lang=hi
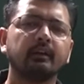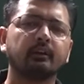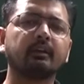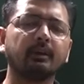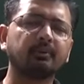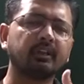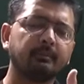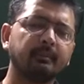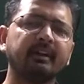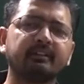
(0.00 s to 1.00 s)
क्योंकि आपको
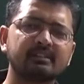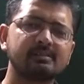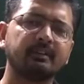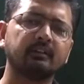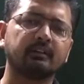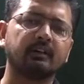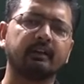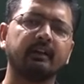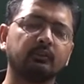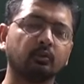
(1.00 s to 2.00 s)
यहाँ पे मैट्रिक्स मेथड कहा
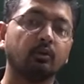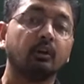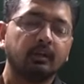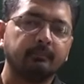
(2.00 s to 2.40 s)
गया है तो